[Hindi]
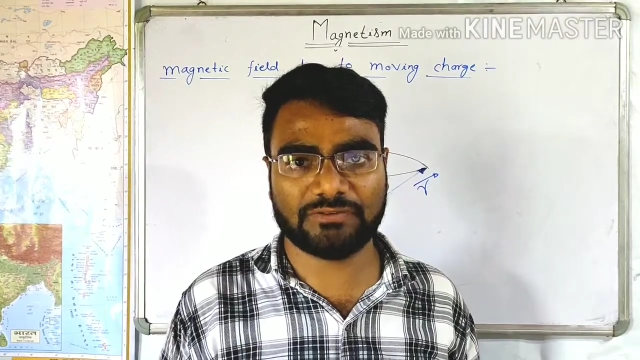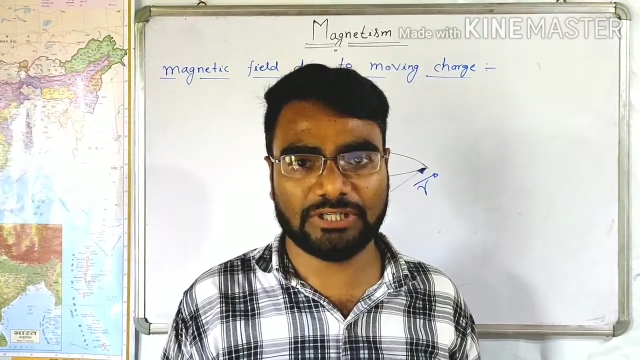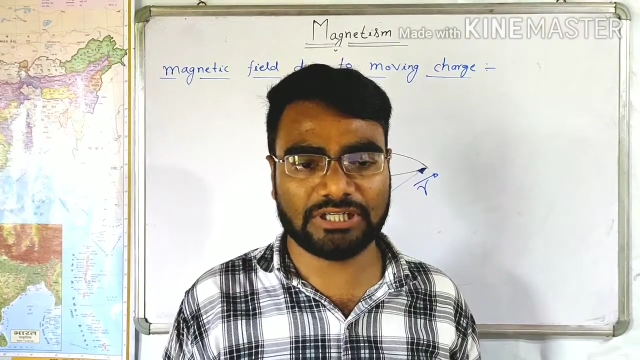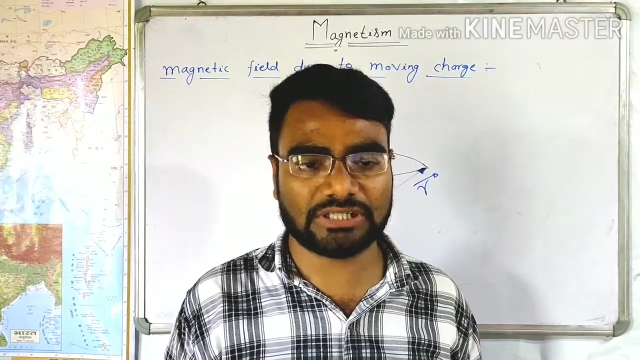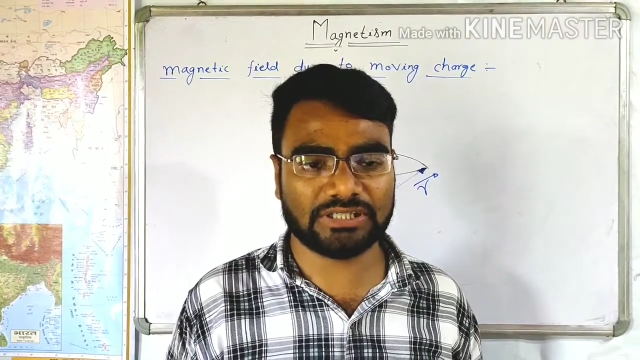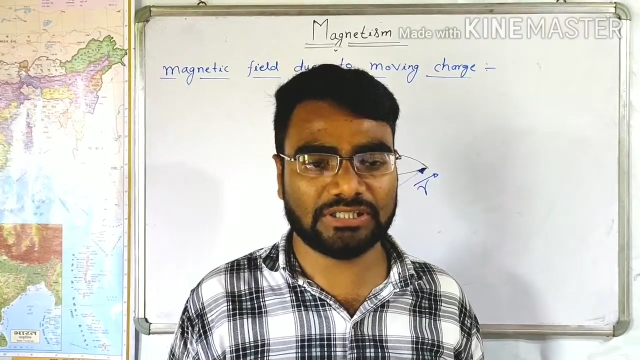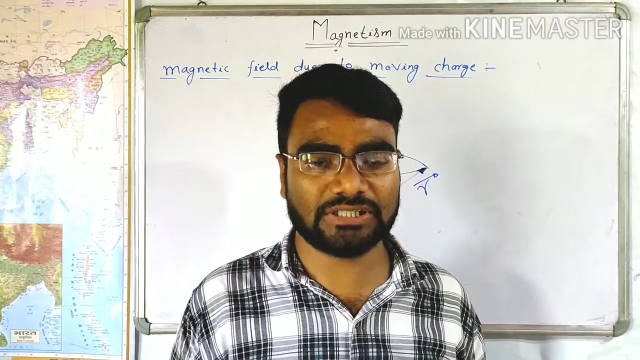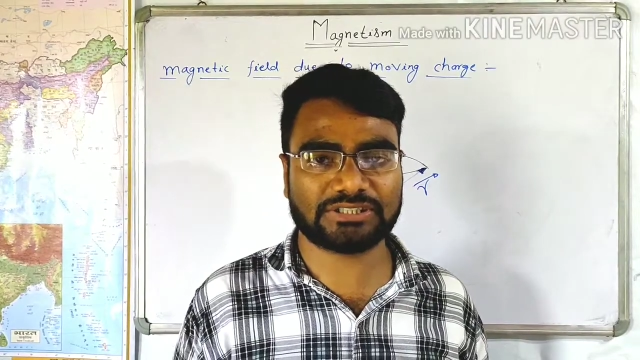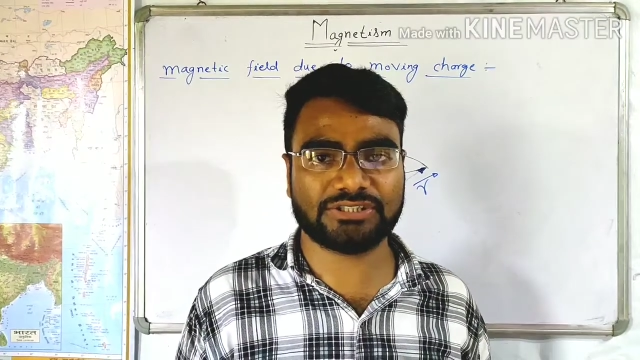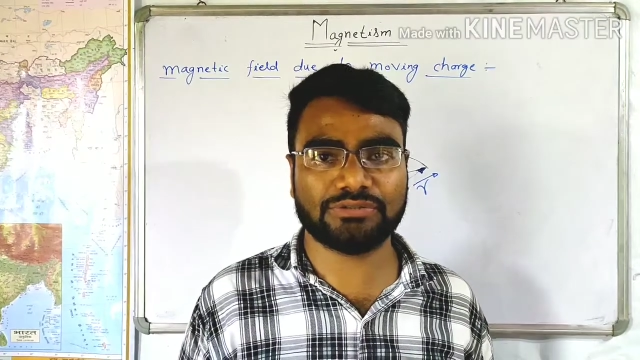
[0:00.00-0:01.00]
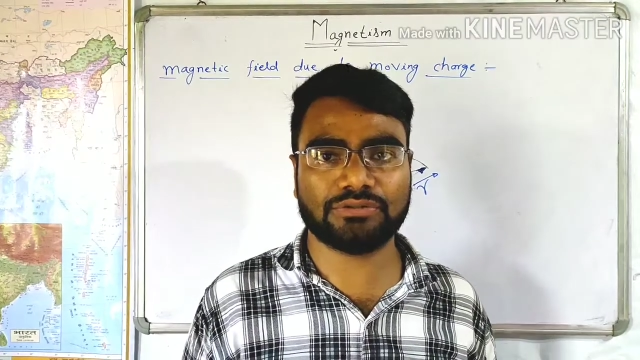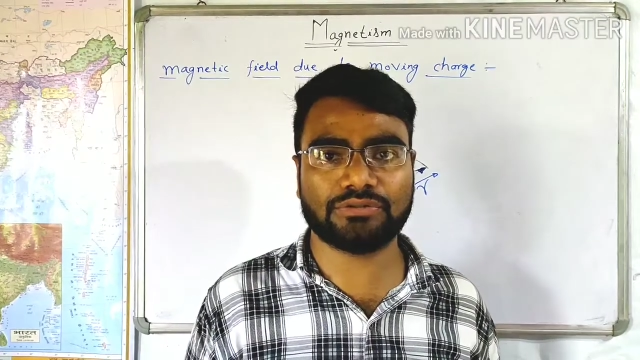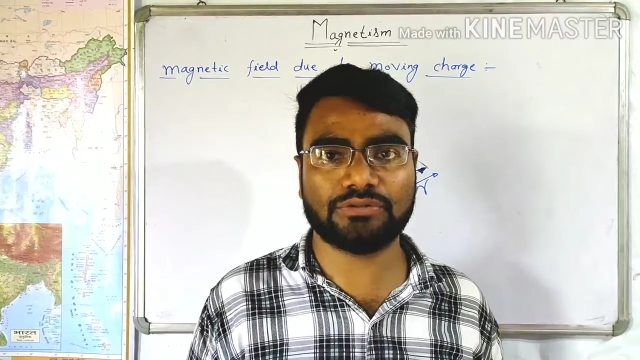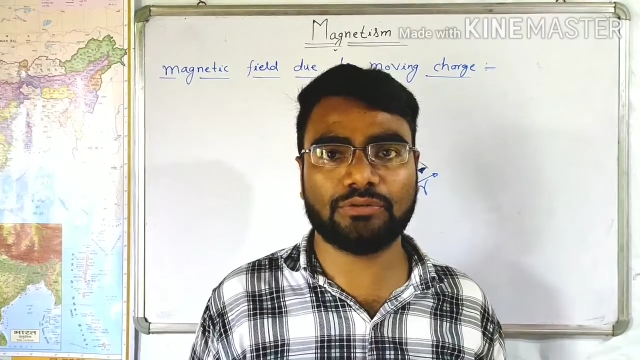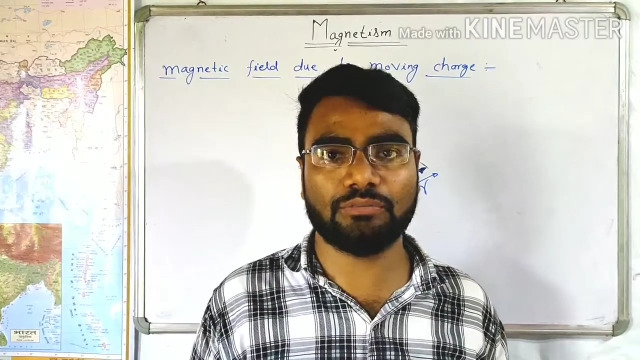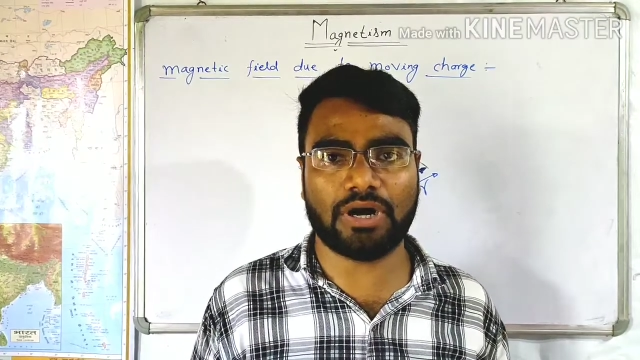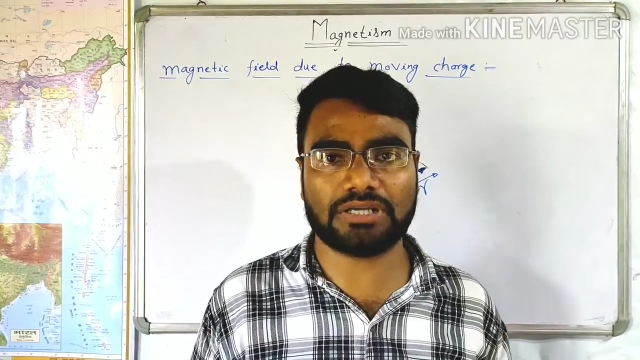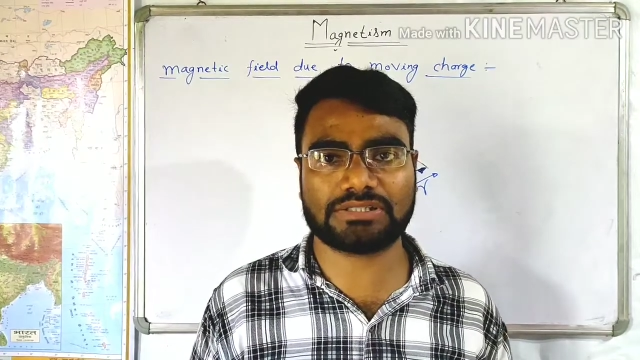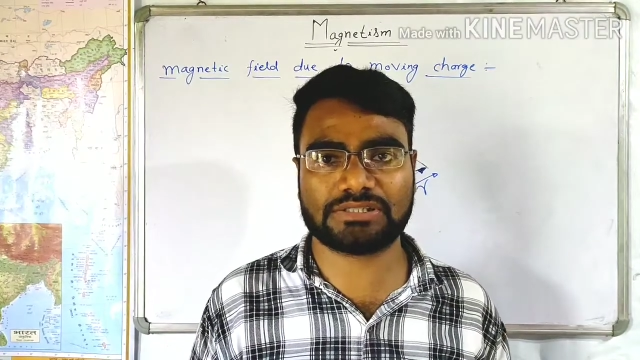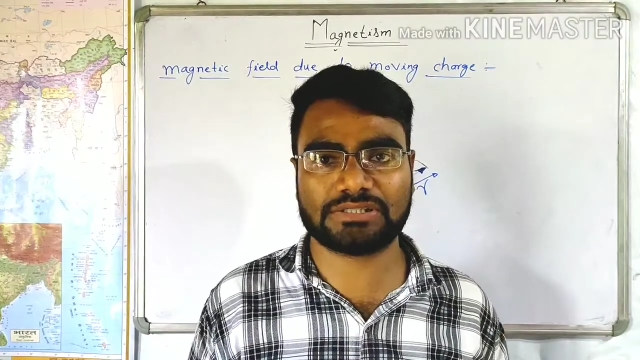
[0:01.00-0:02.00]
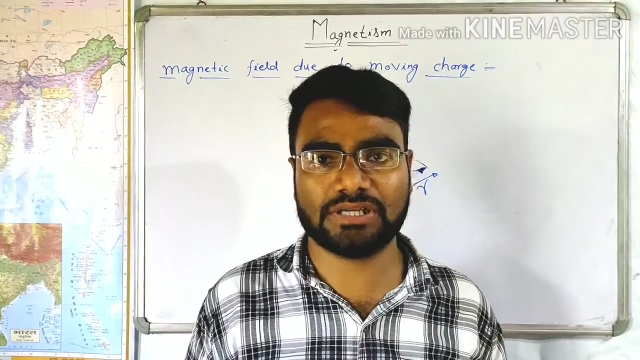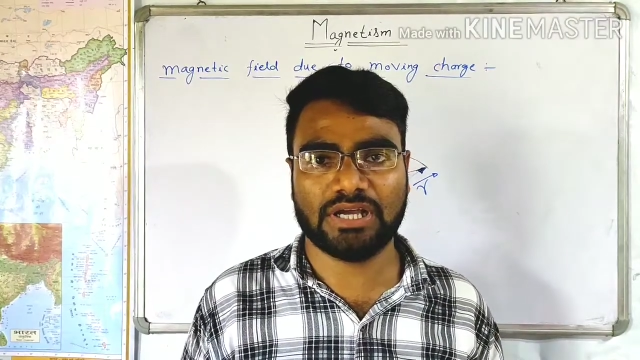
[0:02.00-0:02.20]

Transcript: फील्ड क्रिएट्स ड्यू टू मास